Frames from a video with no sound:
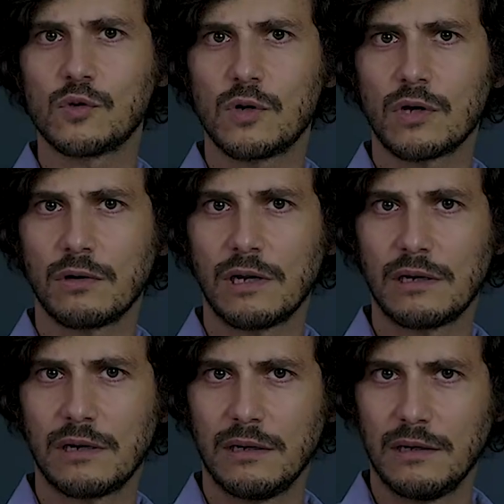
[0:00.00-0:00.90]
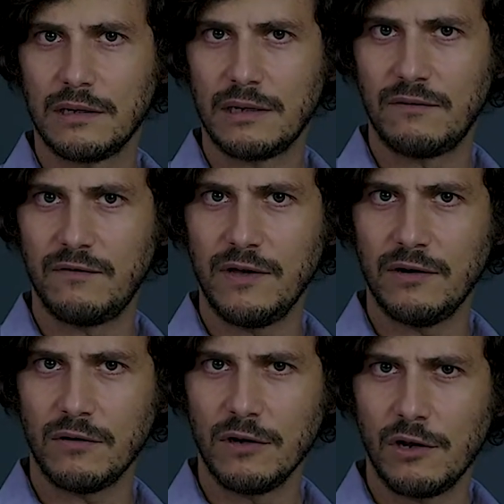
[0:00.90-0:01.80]
zucchero nel, nel,
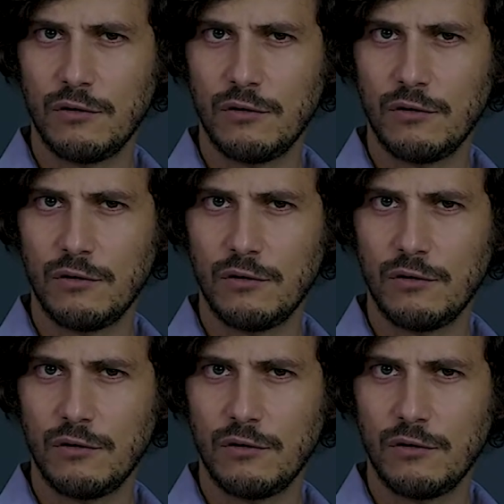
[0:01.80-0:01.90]
vino,